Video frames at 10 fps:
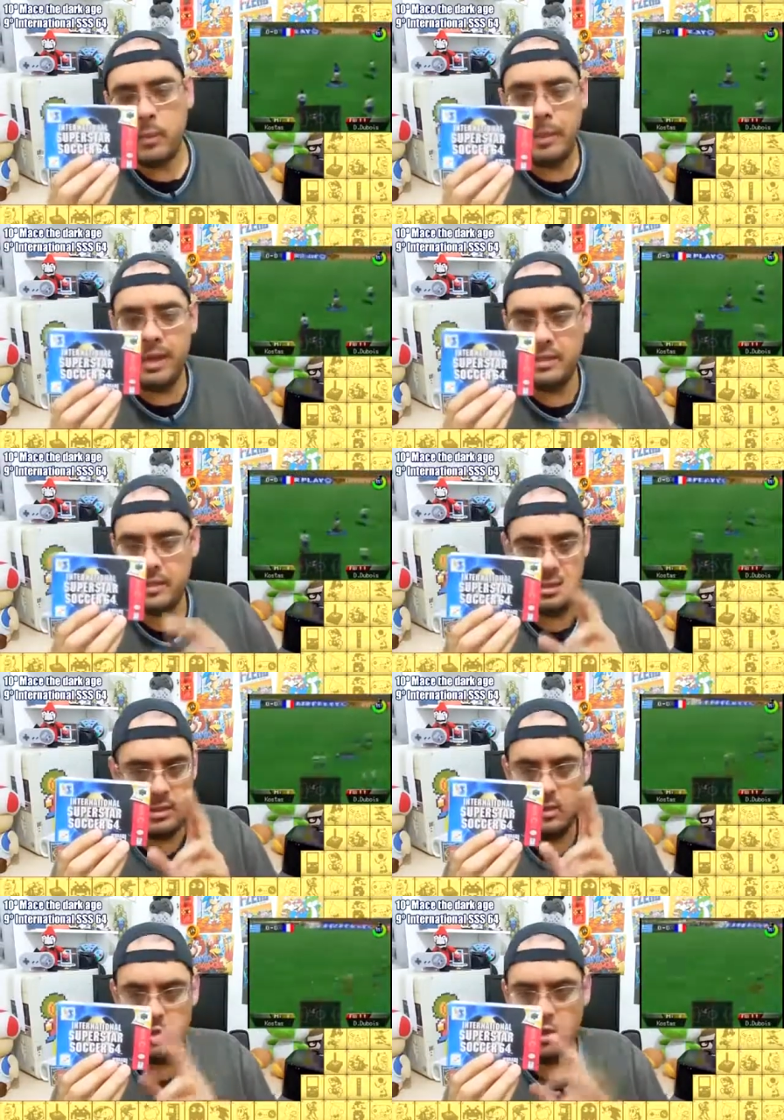
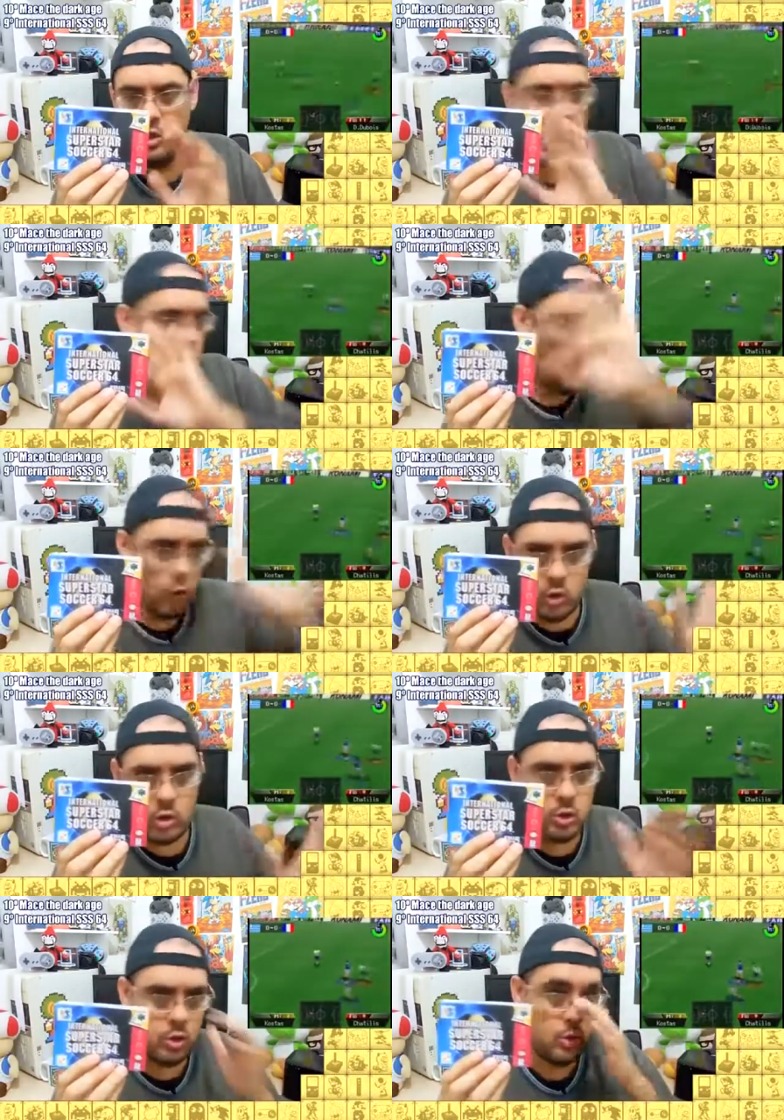Mas de
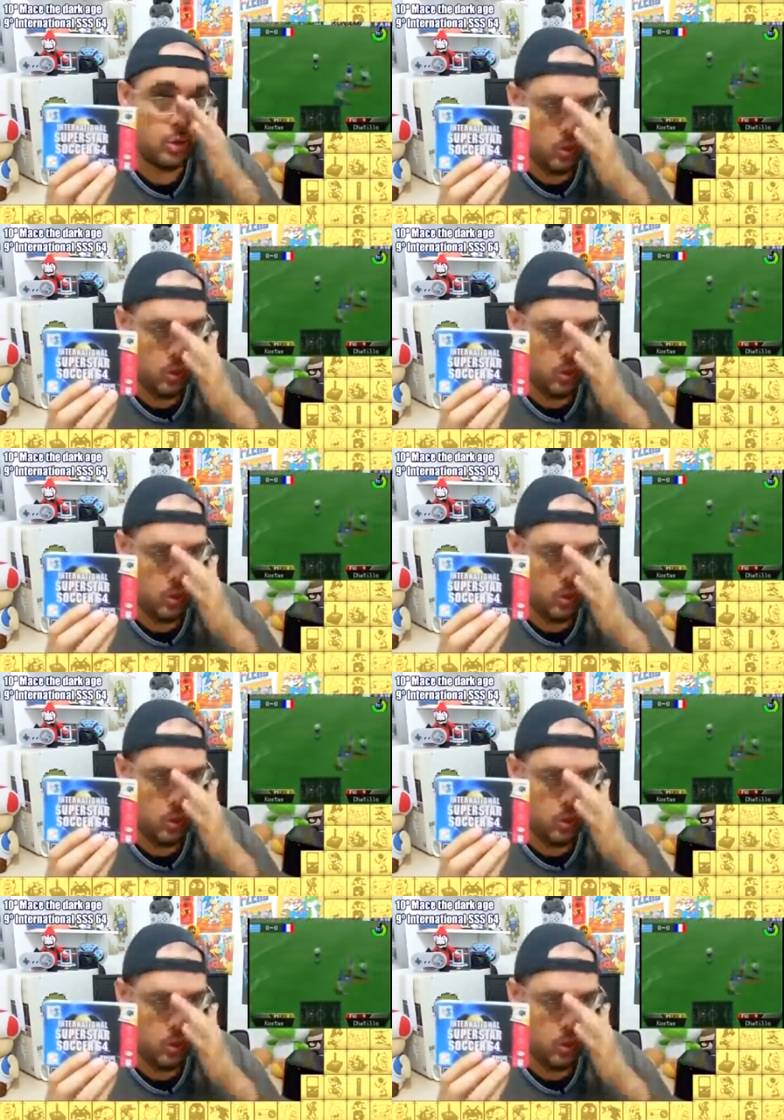todos,